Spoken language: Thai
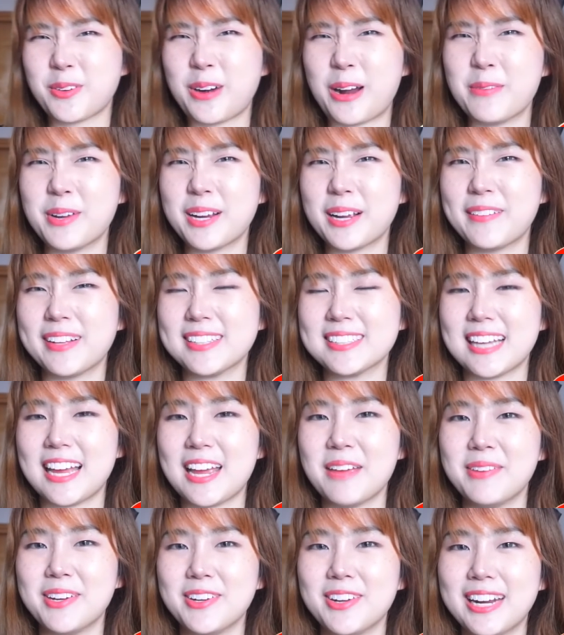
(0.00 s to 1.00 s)
เป็นกำลังใจให้
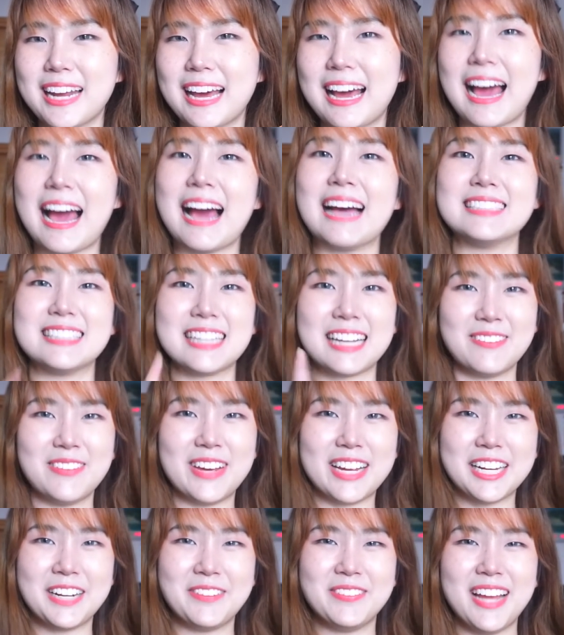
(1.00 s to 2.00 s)
เพชรด้วยนะคะเจอกันใหม่
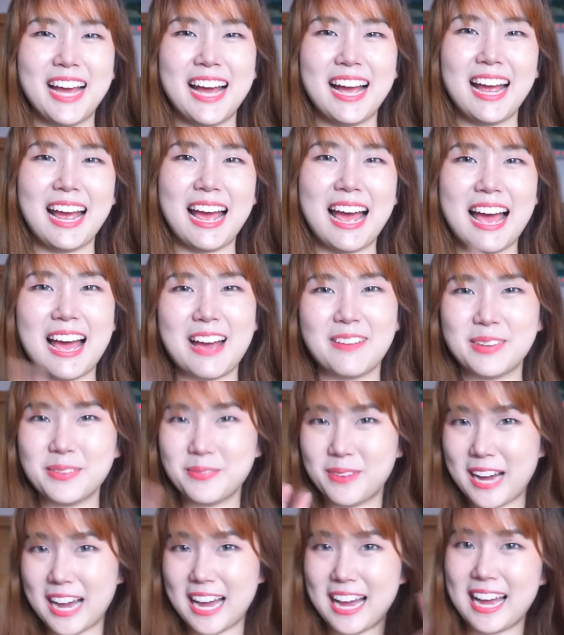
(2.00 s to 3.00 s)
คลิปหน้าค่ะบ๊าย
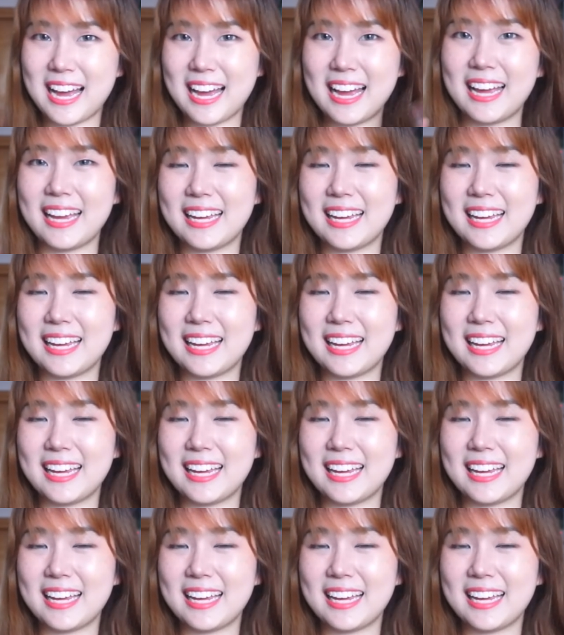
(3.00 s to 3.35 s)
บาย